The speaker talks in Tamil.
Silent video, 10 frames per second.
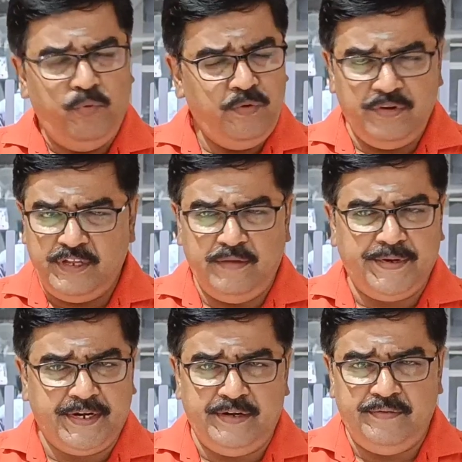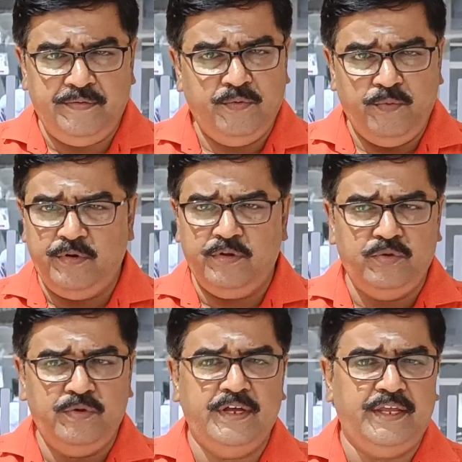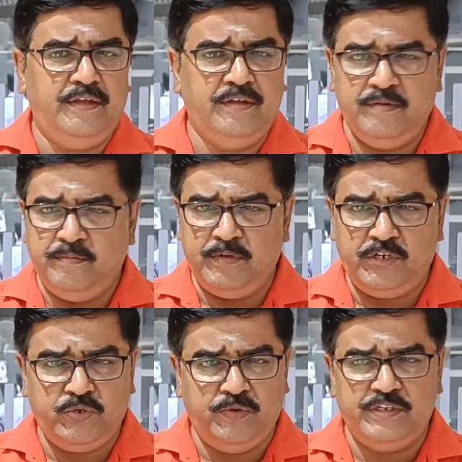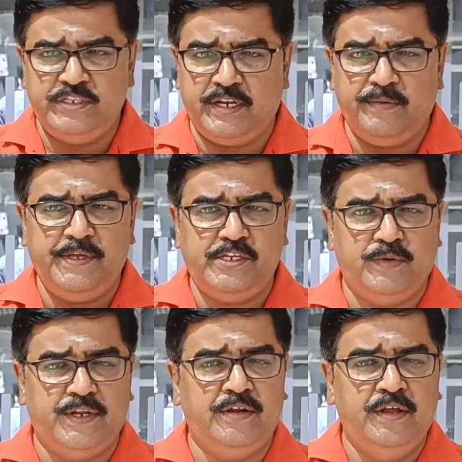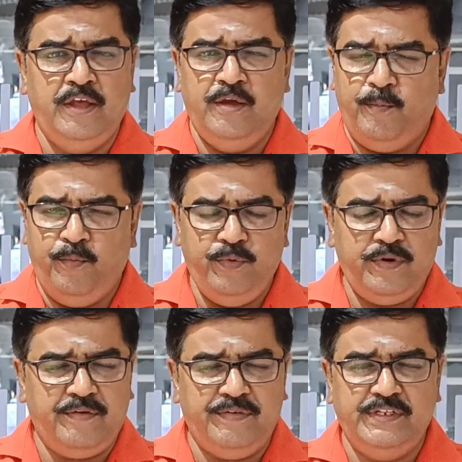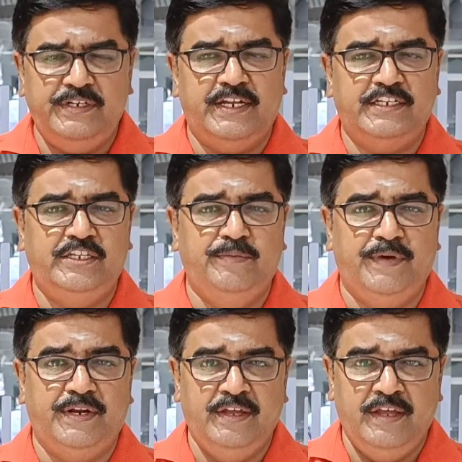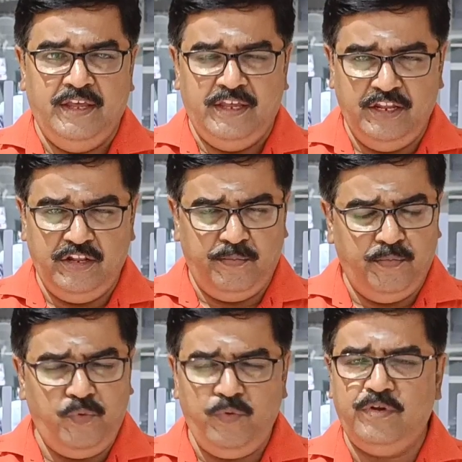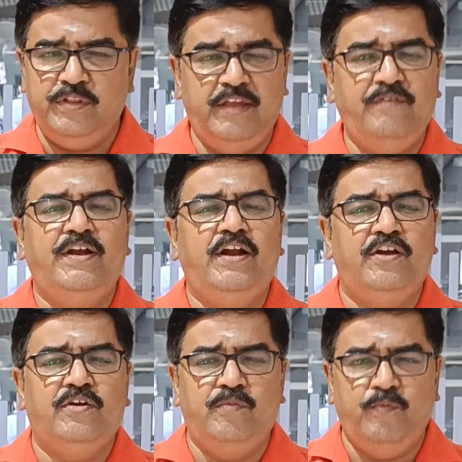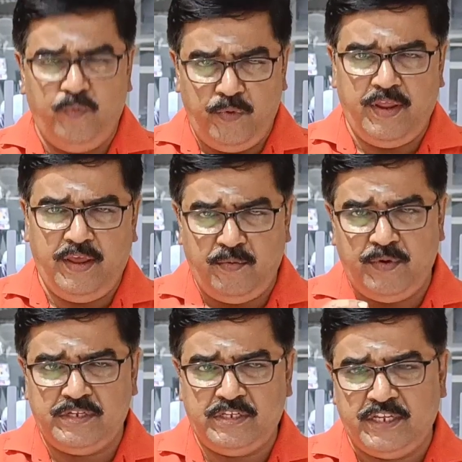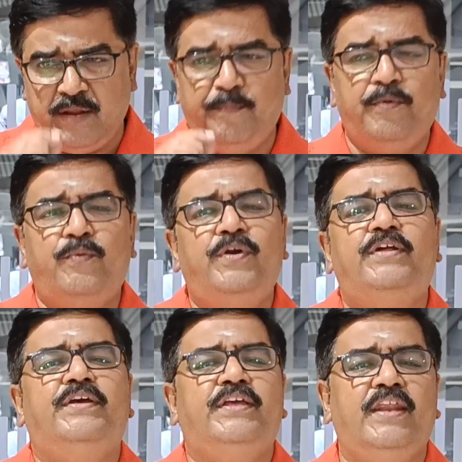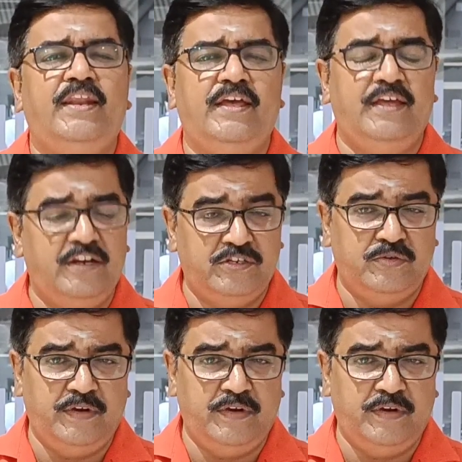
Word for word: மூன்று தெய்வங்கள் ஒன்று துர்கை மற்றொன்று சரவேஸ்வரர் மூன்றாவது நரசிம்மர் இந்த மூன்று தெய்வங்களுக்கும் ஒரே ஒரு சிறப்பு உண்டு என்ன என்று